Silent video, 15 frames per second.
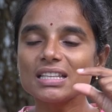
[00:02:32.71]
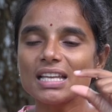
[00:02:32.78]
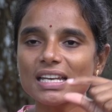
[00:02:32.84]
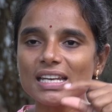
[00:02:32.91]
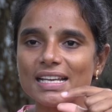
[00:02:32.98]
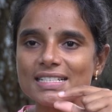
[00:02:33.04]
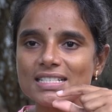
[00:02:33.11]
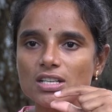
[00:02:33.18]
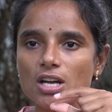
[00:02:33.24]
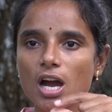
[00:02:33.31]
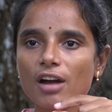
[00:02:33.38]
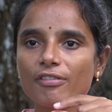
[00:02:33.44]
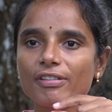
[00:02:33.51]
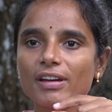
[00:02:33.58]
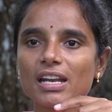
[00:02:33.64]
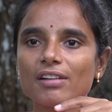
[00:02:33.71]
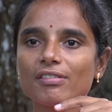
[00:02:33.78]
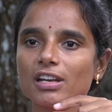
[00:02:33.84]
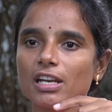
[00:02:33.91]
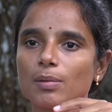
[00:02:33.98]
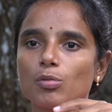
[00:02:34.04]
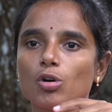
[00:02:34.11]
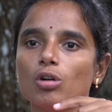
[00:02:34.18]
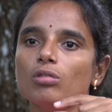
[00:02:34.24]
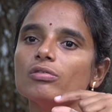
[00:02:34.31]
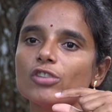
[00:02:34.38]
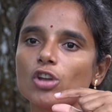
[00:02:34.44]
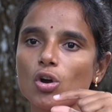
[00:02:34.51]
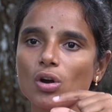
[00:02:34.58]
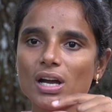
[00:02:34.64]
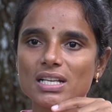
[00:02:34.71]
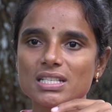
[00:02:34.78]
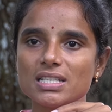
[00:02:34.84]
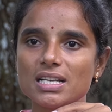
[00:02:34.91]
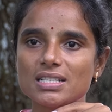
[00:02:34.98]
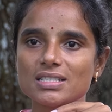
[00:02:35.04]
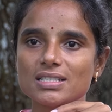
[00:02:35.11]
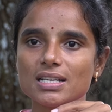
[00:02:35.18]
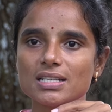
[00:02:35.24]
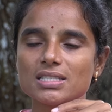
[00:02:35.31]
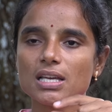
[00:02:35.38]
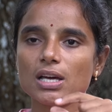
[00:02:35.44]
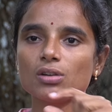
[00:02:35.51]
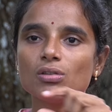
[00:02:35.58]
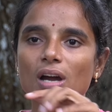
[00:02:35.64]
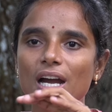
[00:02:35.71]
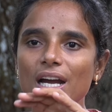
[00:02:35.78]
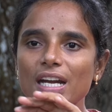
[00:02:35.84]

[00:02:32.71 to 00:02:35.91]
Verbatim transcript: దెన్ నెక్స్ట్ హాఫ్ అన్ అవర్ ఏమో యోగాసనాస్ చేస్తారు